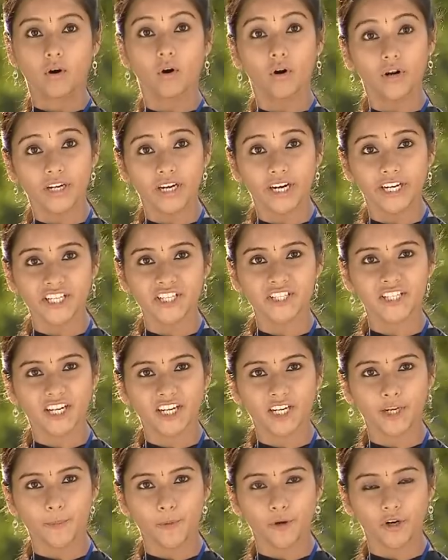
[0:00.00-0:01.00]
கொழுக்கட்டிய
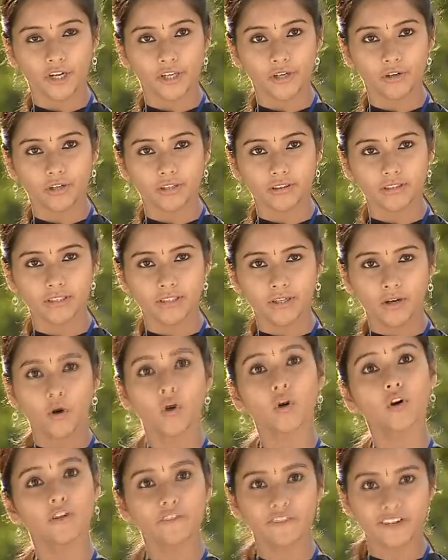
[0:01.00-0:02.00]
சக்கரை பொங்கலும் கொடுத்து
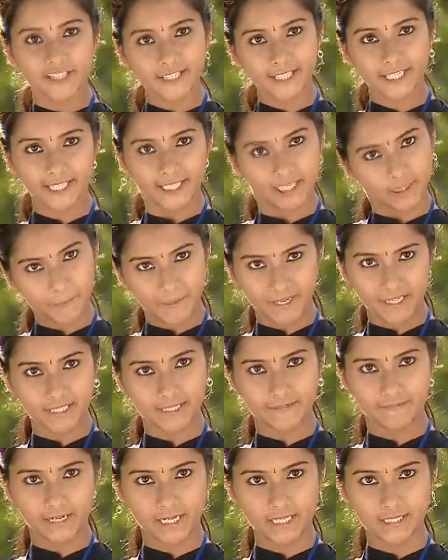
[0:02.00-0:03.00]
உன்னோ ஃப்ரெண்ட்ஸ் கிட்ட இருந்து
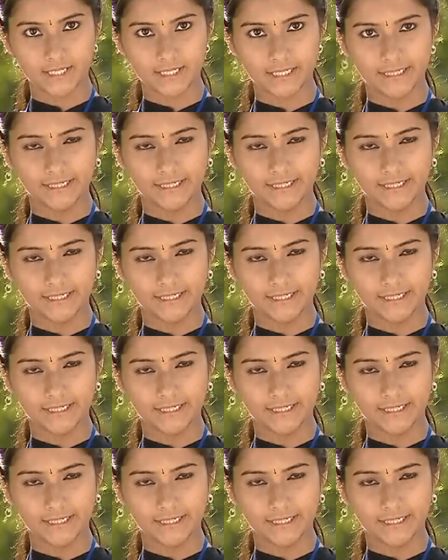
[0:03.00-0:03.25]
பிரிச்சிடுவேன்னு